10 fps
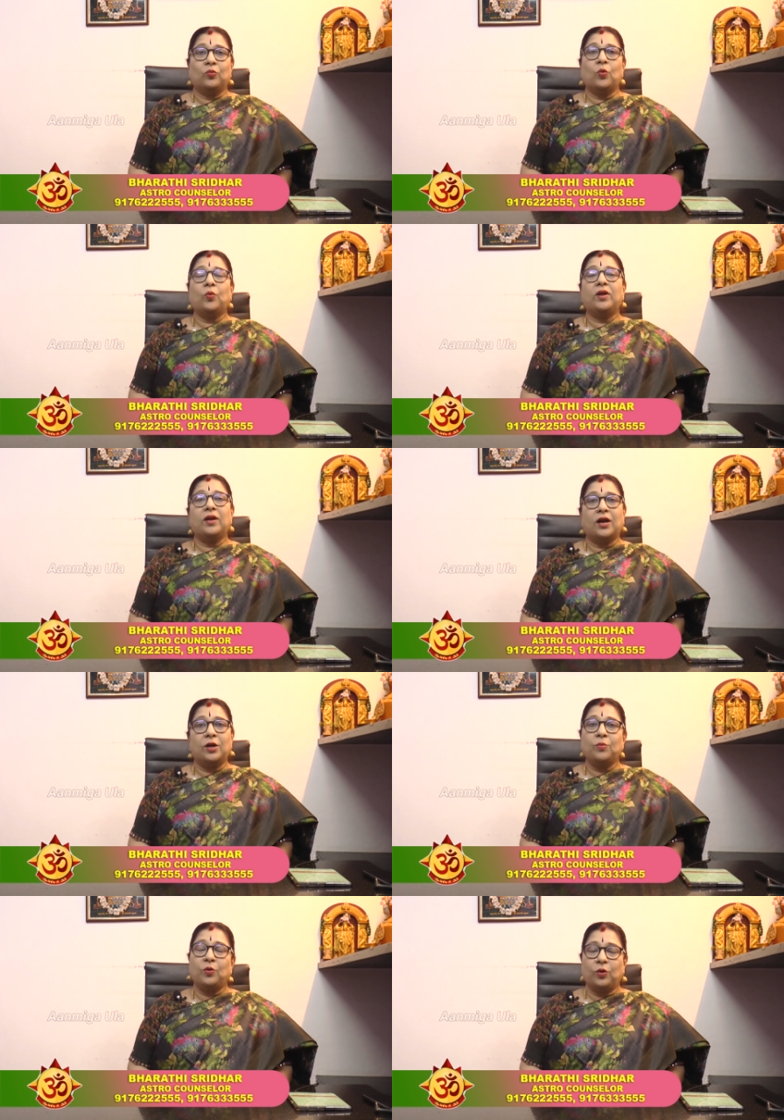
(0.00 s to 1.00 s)
ஒவ்வொரு
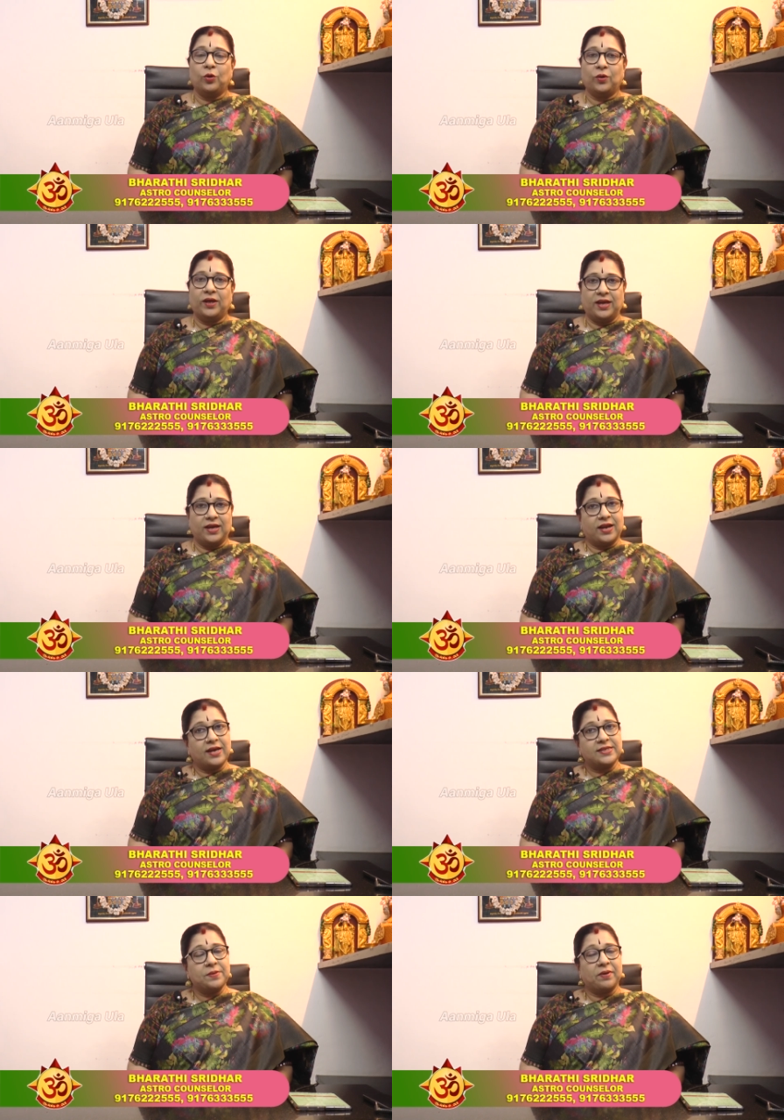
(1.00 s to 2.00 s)
நாளும் உங்களுடைய
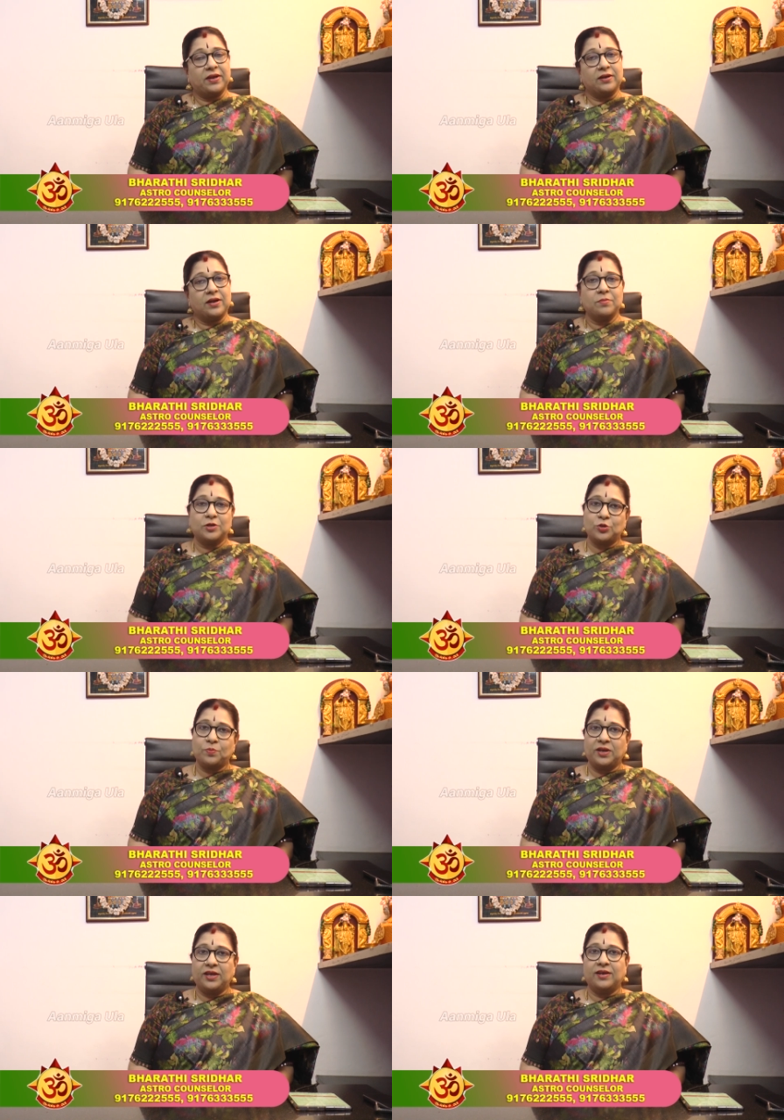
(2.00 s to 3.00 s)
ராசி பலன்கள்
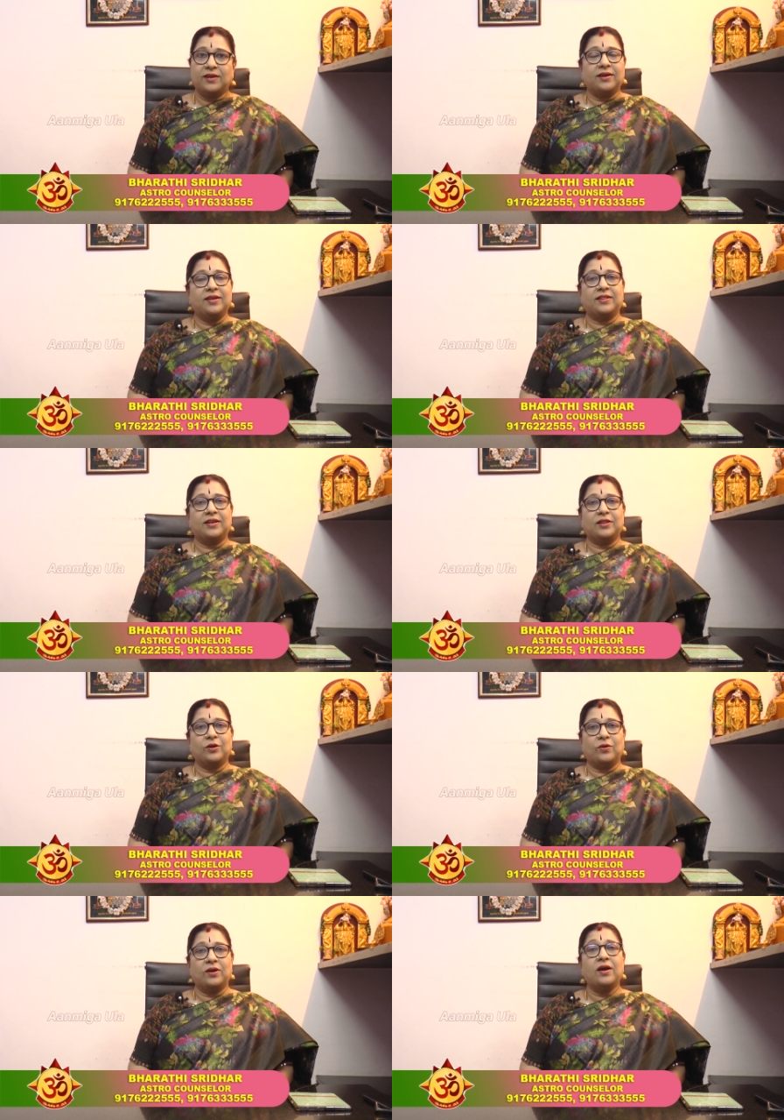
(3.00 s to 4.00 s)
மற்றும் பரிகாரங்களை
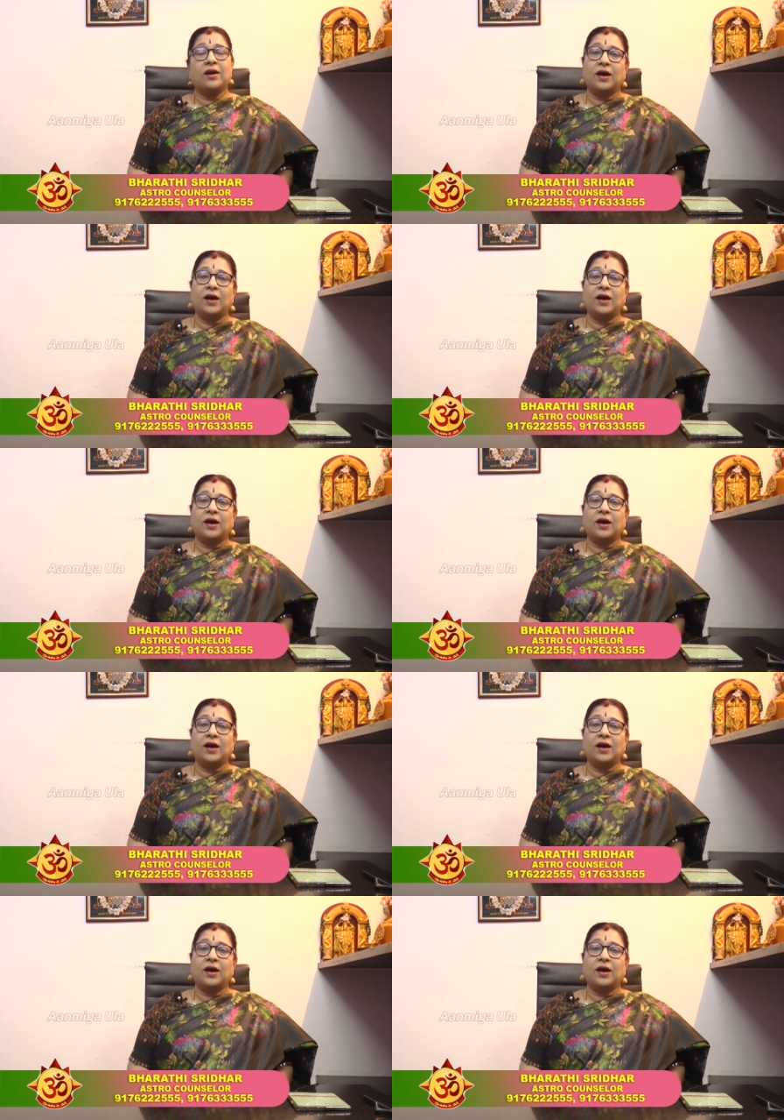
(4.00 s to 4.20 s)
தெரிந்து கொள்ள